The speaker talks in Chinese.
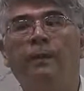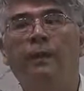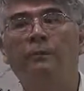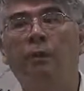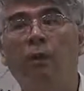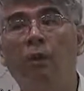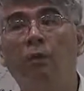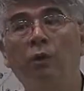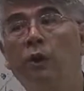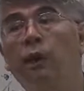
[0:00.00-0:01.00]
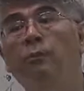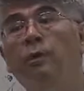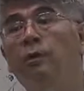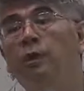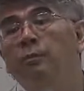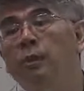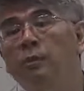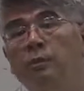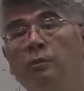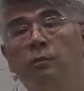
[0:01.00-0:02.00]
那跑回归当然不能特
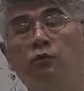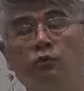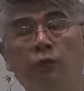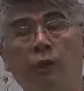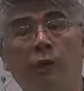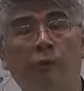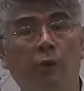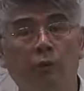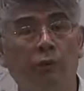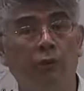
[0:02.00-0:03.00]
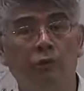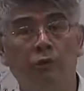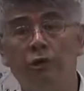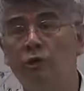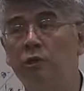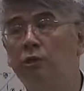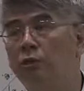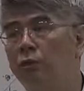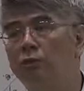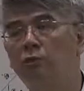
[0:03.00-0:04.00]
别处理了，跑回归就是一视
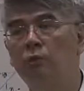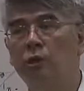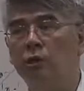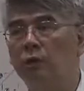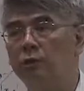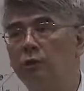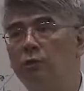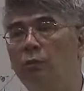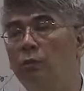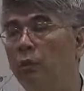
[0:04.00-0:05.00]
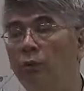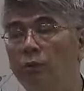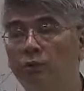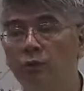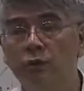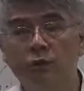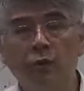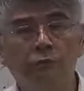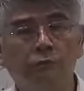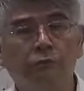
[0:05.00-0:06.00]
同仁，就是要调整我们的回归预测
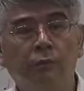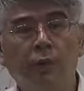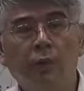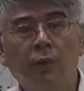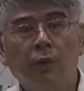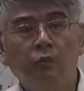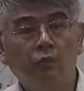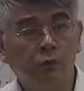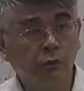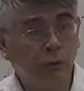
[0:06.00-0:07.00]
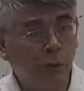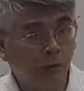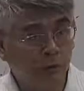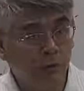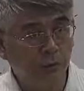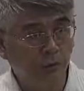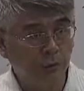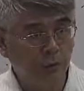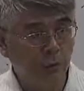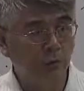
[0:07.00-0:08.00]
线。做其他统计学
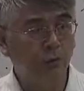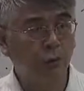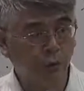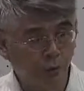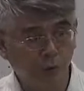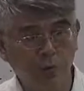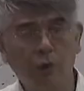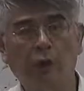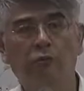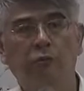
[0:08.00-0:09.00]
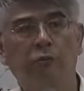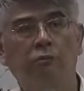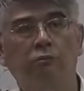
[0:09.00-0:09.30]
分析的时候就要做一些调整，